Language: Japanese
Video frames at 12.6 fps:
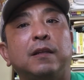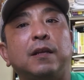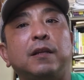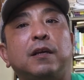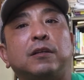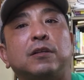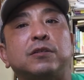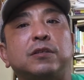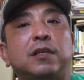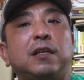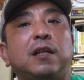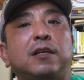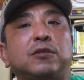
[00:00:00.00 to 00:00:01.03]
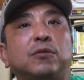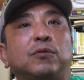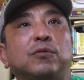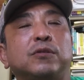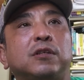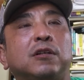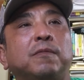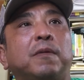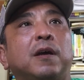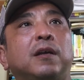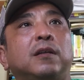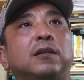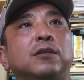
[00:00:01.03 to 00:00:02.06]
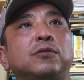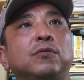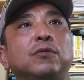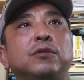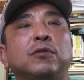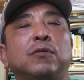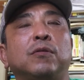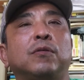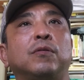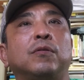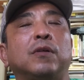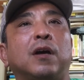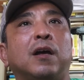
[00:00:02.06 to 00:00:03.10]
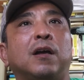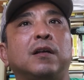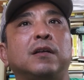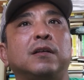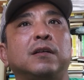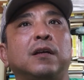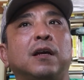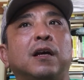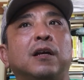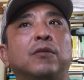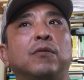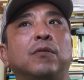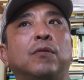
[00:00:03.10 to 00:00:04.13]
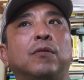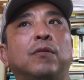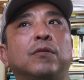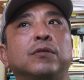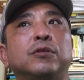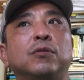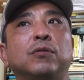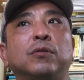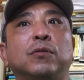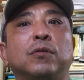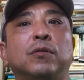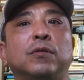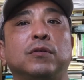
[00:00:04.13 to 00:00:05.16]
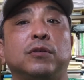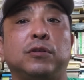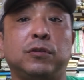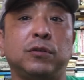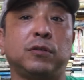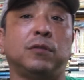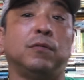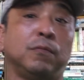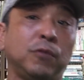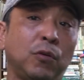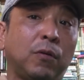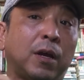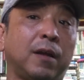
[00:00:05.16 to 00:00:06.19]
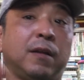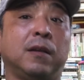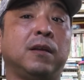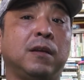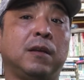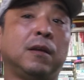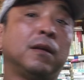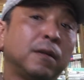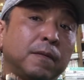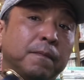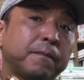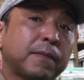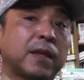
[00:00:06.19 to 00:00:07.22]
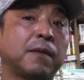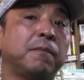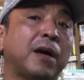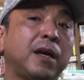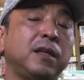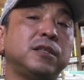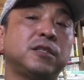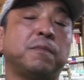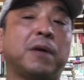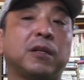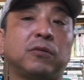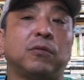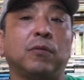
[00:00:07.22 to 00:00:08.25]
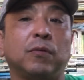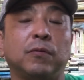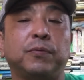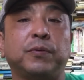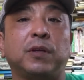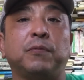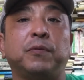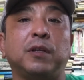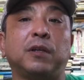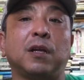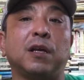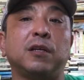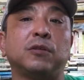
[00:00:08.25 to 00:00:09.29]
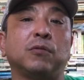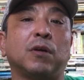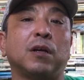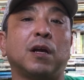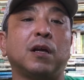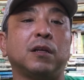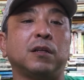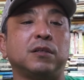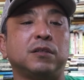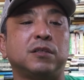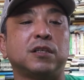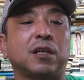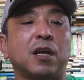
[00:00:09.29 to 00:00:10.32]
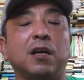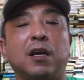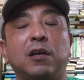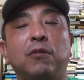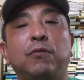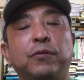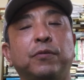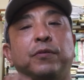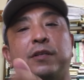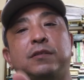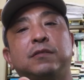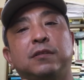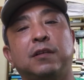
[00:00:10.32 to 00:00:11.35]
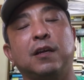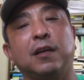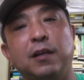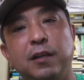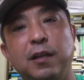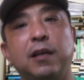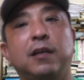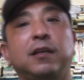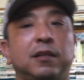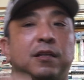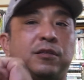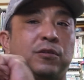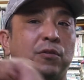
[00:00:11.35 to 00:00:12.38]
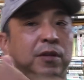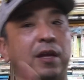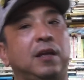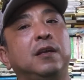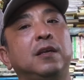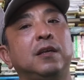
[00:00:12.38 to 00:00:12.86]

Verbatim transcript: なんでかって好きで仕事してる場合ってその人があの仕事技術要は毎日バット振りたい人が「あ時間外労働です」ってやらないですよね。